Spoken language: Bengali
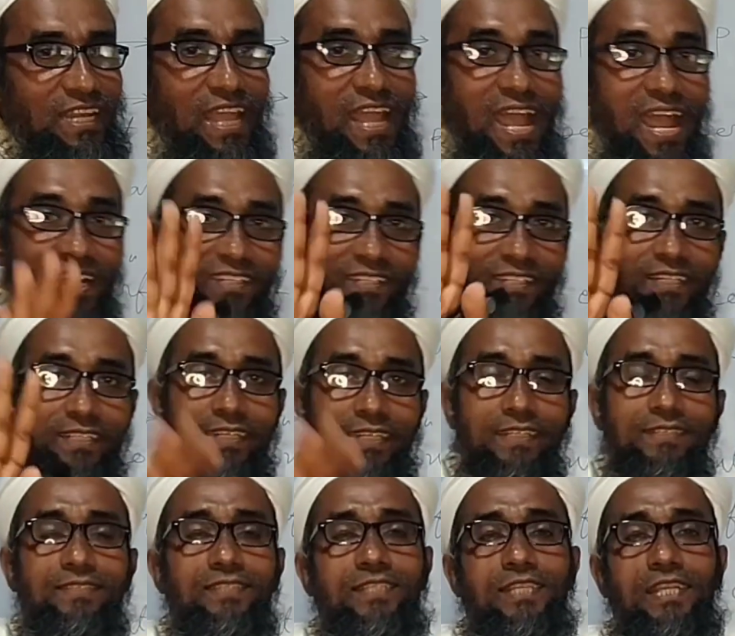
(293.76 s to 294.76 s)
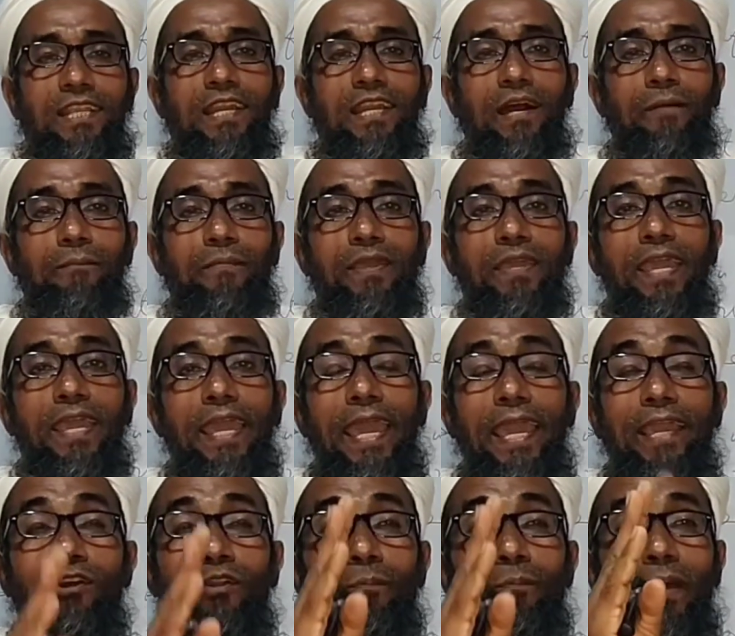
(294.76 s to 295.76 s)
তাহলে আটটা টেন্স শিখলাম
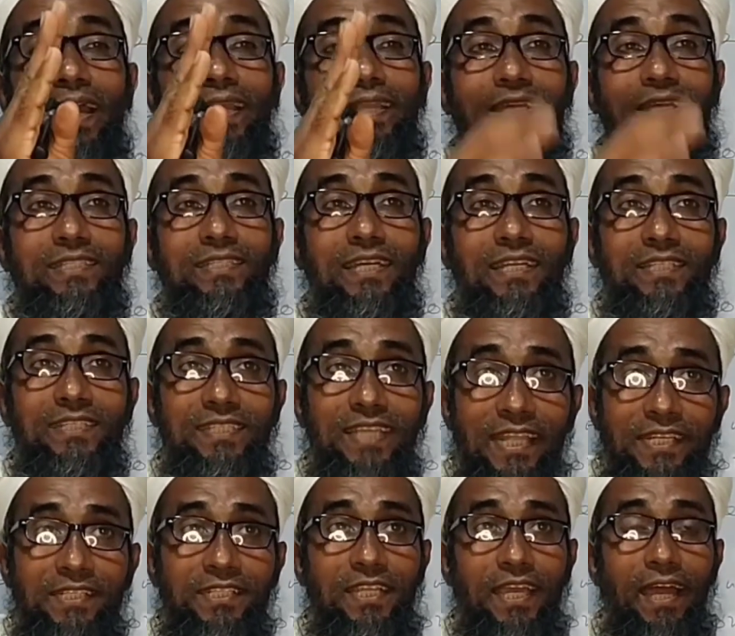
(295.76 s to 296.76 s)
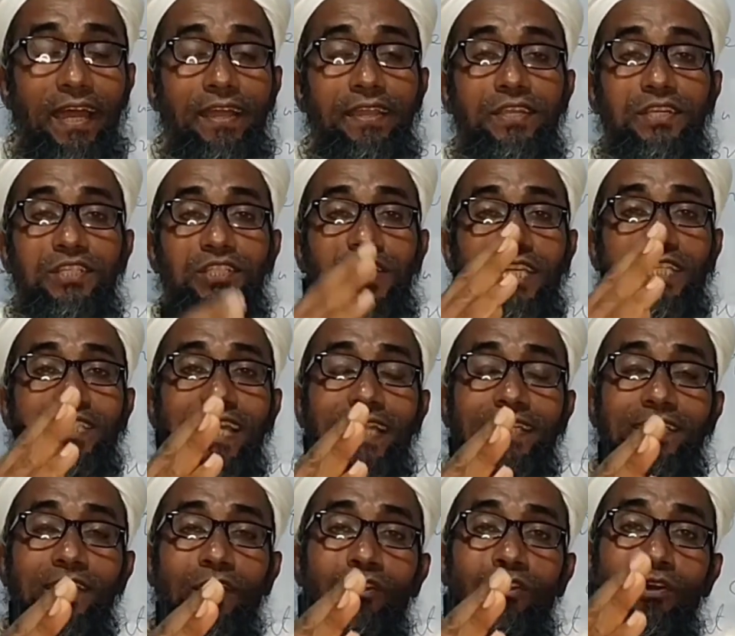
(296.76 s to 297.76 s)
এখন বাকি আছে আর চারটা সেই
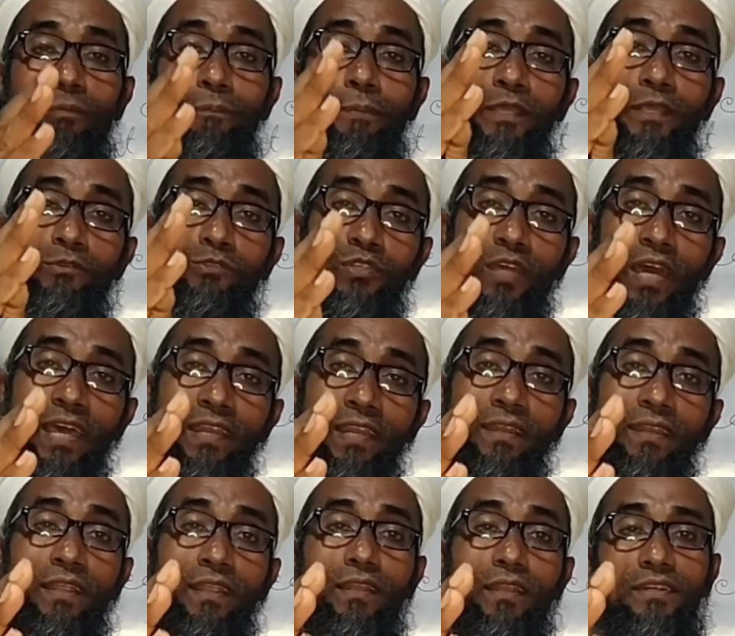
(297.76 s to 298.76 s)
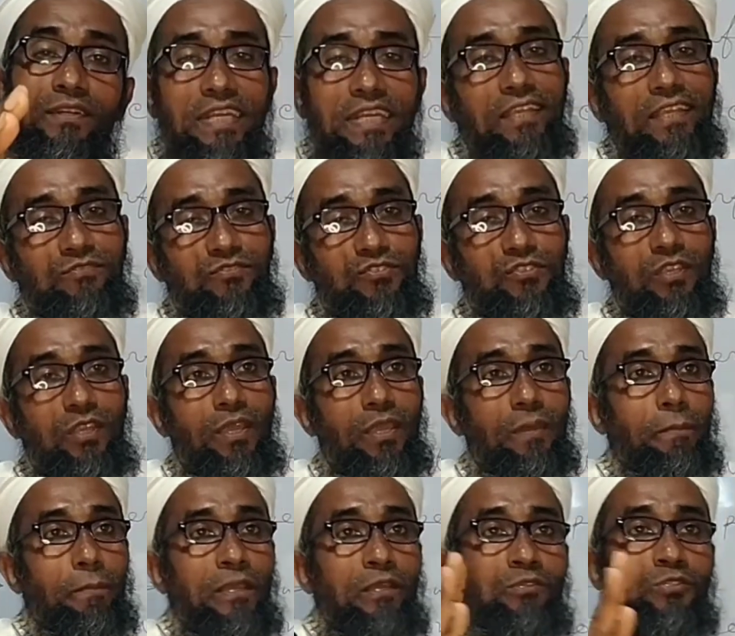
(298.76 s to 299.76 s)
চারটা হলো ফিউচার টেন্স
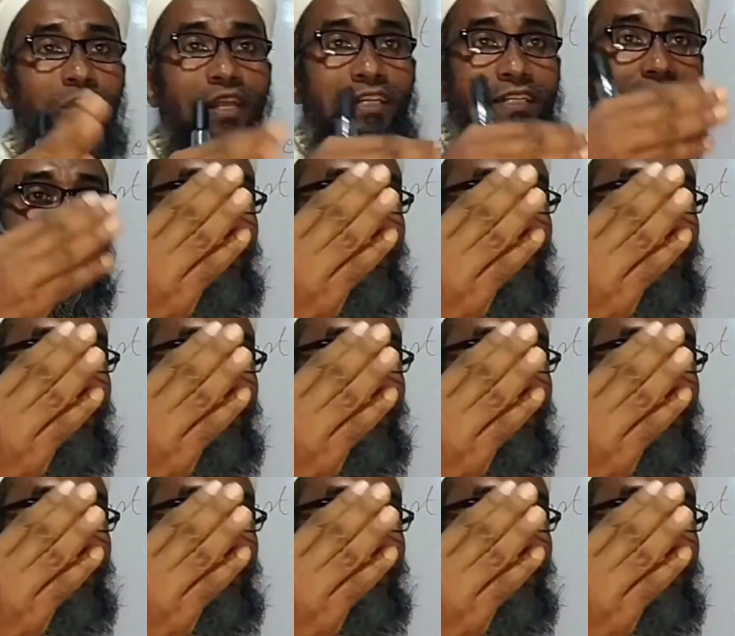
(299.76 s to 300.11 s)
ফিউচার